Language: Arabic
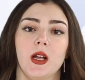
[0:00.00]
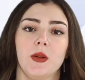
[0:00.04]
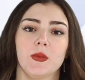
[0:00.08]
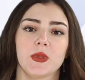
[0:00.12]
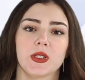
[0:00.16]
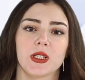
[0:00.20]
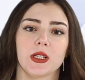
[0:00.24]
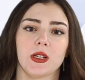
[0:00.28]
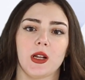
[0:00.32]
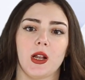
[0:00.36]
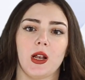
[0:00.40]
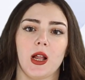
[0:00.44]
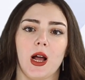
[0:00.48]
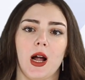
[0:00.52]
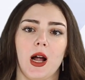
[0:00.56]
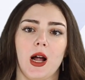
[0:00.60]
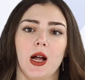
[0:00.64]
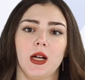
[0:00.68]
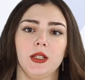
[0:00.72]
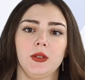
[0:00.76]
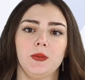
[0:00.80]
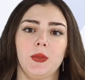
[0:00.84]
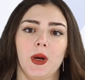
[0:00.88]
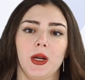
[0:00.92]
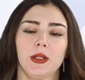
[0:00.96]
أمسنا
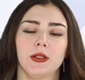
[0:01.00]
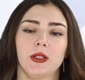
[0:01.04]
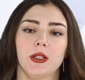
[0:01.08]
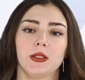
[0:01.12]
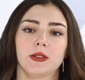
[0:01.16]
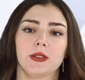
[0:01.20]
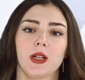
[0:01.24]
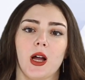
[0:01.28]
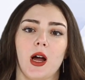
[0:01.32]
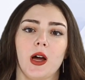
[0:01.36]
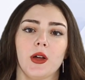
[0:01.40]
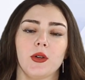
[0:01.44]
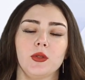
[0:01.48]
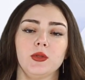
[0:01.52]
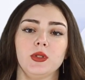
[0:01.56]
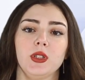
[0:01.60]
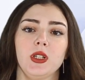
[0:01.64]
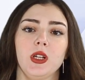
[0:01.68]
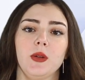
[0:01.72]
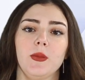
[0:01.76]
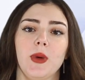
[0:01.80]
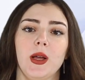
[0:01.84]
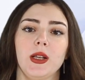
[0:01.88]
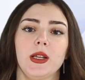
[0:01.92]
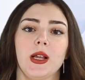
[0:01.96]
الأحد بعد
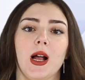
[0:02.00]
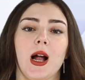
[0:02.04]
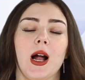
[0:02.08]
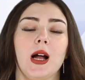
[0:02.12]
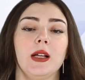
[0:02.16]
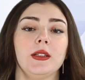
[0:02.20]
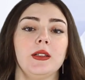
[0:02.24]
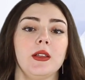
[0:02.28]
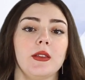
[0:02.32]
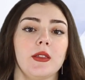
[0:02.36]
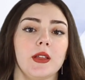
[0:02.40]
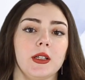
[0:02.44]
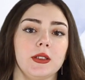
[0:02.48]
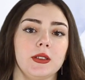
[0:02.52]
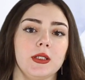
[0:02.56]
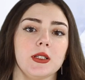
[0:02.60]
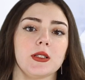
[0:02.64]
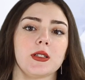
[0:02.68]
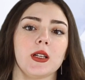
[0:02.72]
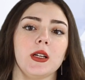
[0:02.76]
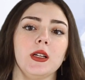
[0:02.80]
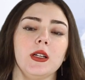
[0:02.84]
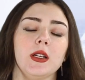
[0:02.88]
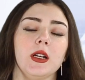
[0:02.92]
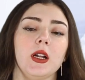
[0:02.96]
تعرضهما لحادثة
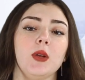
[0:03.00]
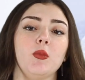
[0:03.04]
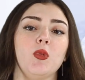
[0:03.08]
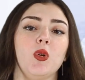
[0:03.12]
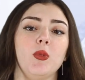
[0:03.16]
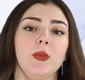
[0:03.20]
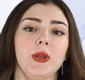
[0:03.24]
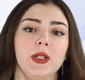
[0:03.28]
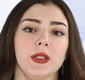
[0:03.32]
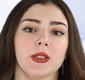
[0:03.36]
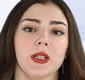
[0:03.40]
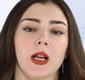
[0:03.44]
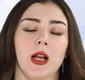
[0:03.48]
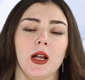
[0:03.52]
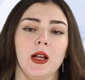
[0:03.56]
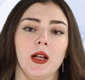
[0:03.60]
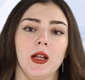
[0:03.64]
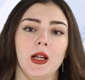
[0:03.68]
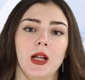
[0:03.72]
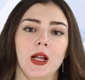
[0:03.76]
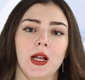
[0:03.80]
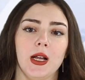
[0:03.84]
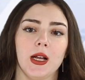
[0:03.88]
سير مميتة